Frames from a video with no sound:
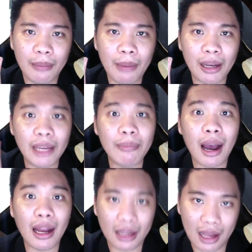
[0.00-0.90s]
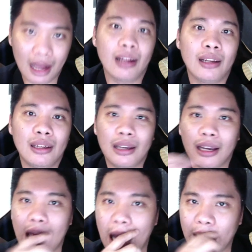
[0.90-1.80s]
maging mahalaga
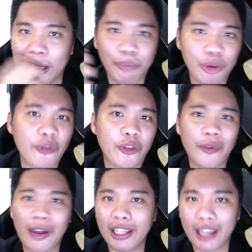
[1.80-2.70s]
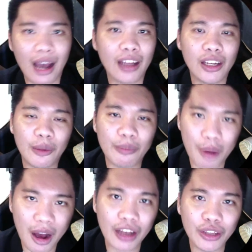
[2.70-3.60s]
kailangan nag-provide ka ng
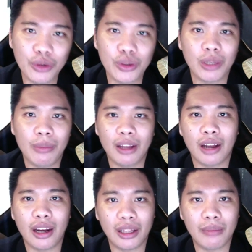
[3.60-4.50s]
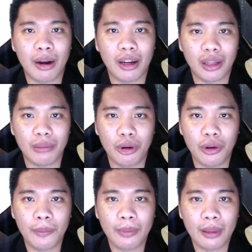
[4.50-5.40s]
value sa mga target market mo.